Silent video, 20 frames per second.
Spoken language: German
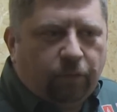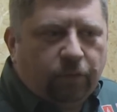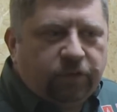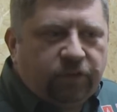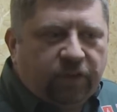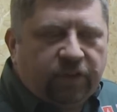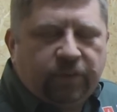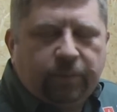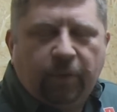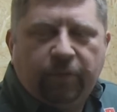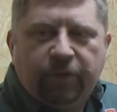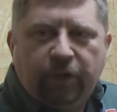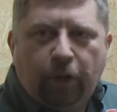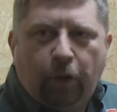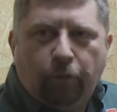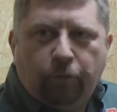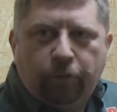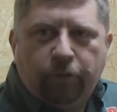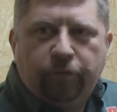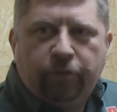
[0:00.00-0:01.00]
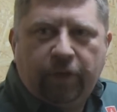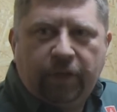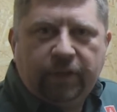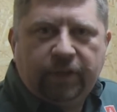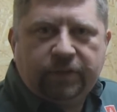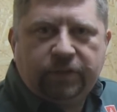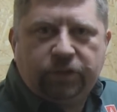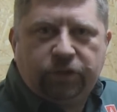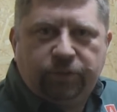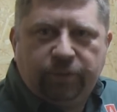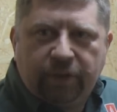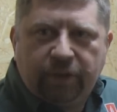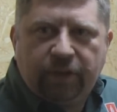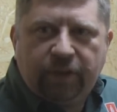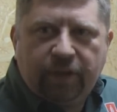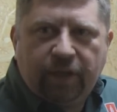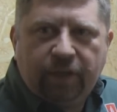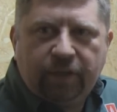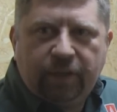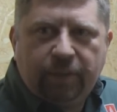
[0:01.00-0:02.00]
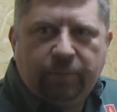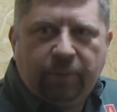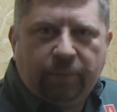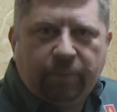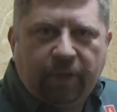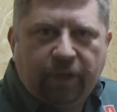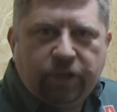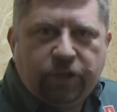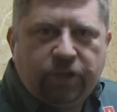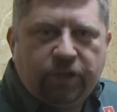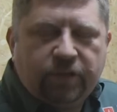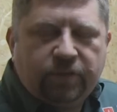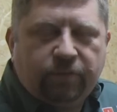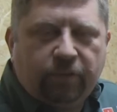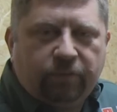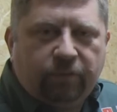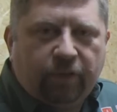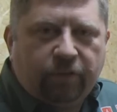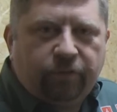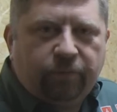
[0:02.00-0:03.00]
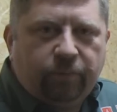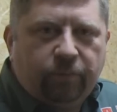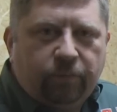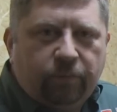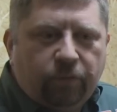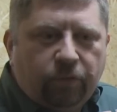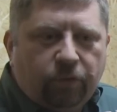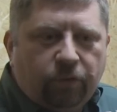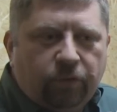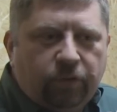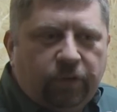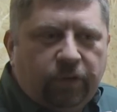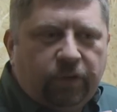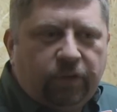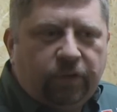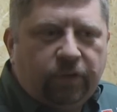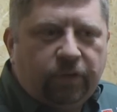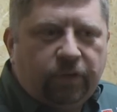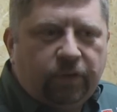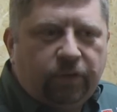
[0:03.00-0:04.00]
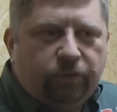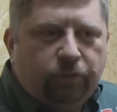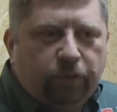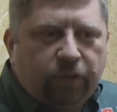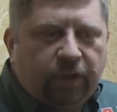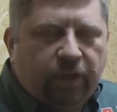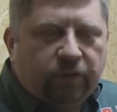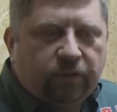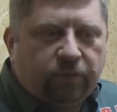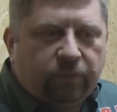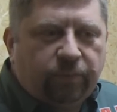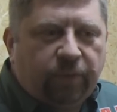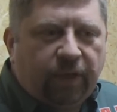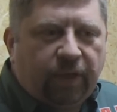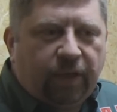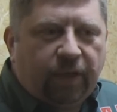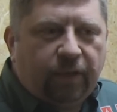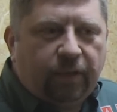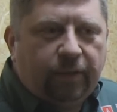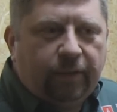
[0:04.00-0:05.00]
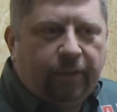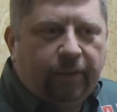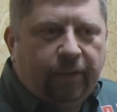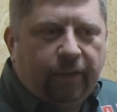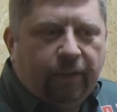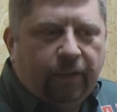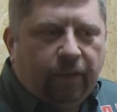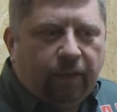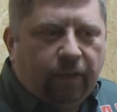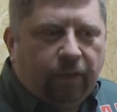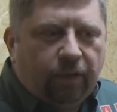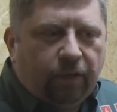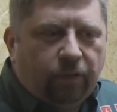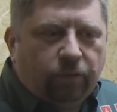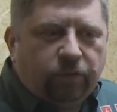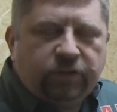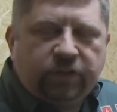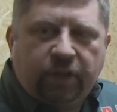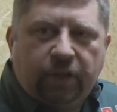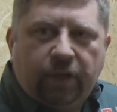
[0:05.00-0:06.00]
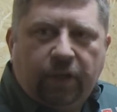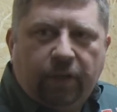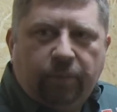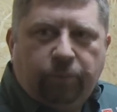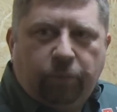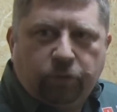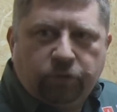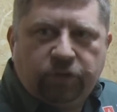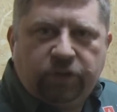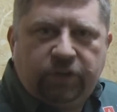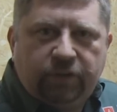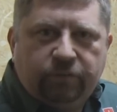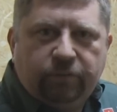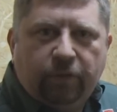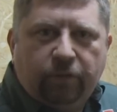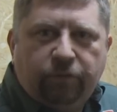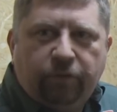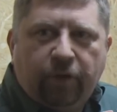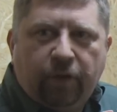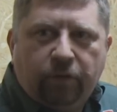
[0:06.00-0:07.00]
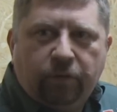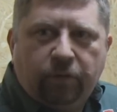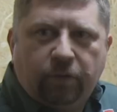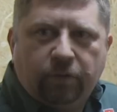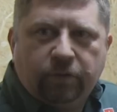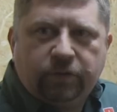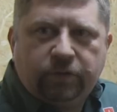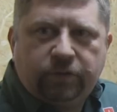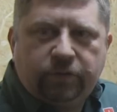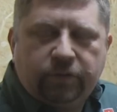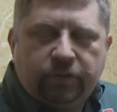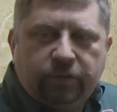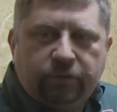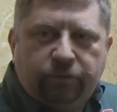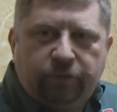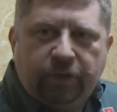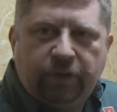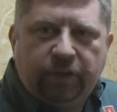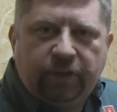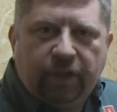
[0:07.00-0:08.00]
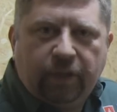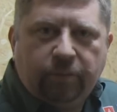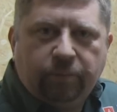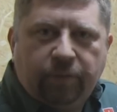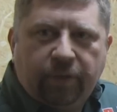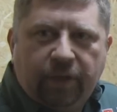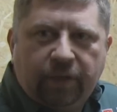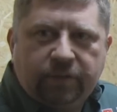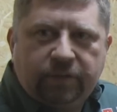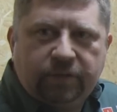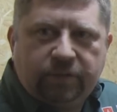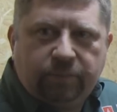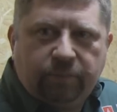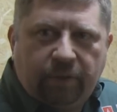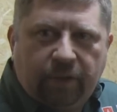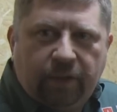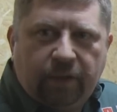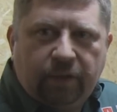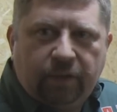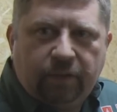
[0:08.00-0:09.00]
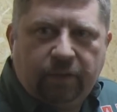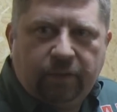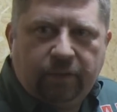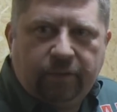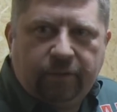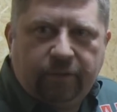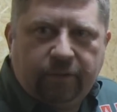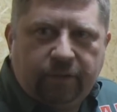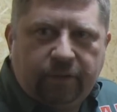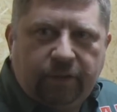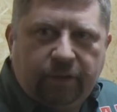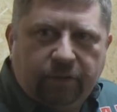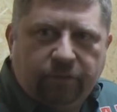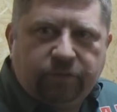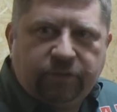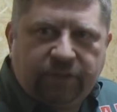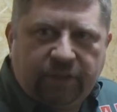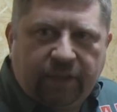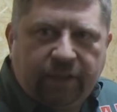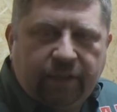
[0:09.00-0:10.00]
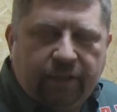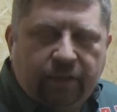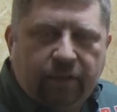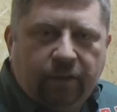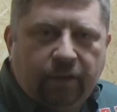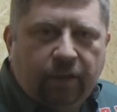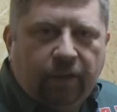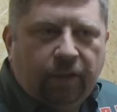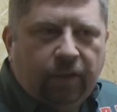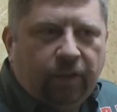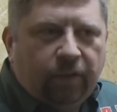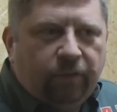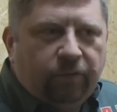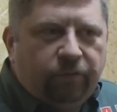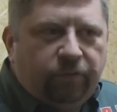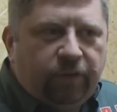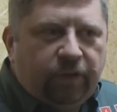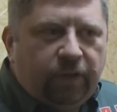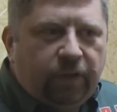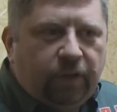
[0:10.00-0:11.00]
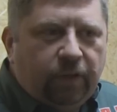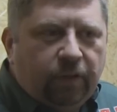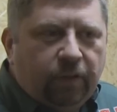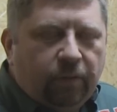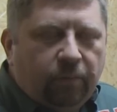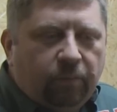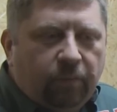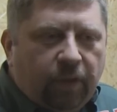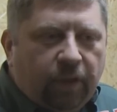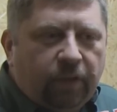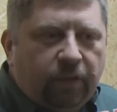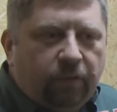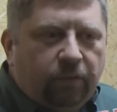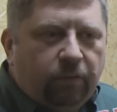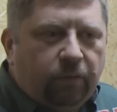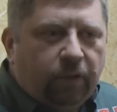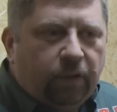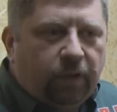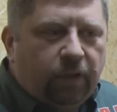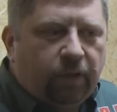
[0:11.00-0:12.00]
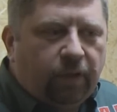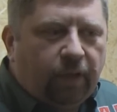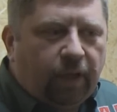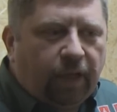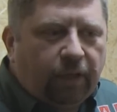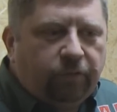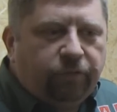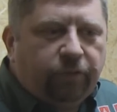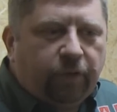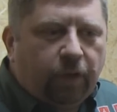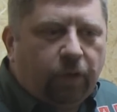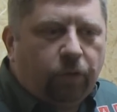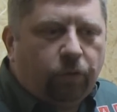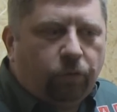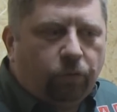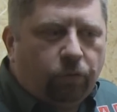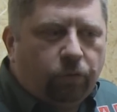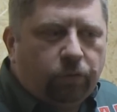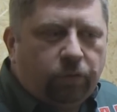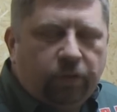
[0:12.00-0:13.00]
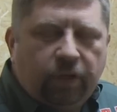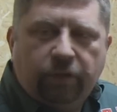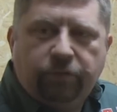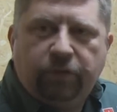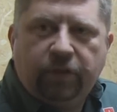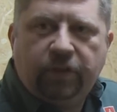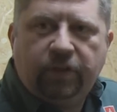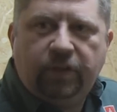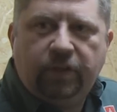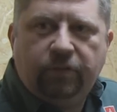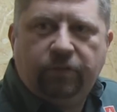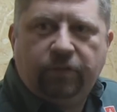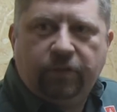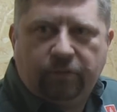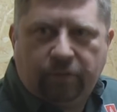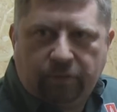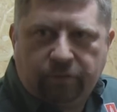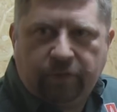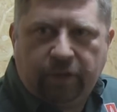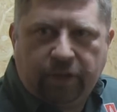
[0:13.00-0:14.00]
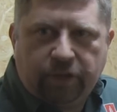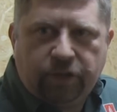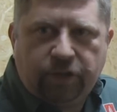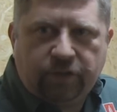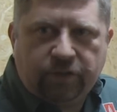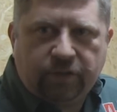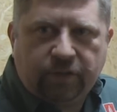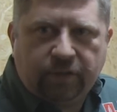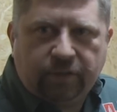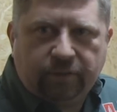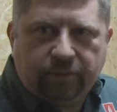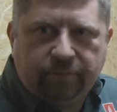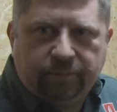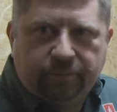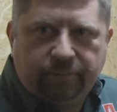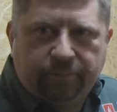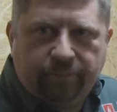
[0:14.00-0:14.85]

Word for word: uns ist immer wieder aufgefallen, dass es Schwierigkeiten gibt beim Einschießen von Waffen und äh, ich würde gerne so ein paar äh, unserer positiven Erfahrungen aus äh, vielen Jahren Praxis mal äh, hier zeigen, wie man äh, einfach und effektiv eine Waffe einschießen kann.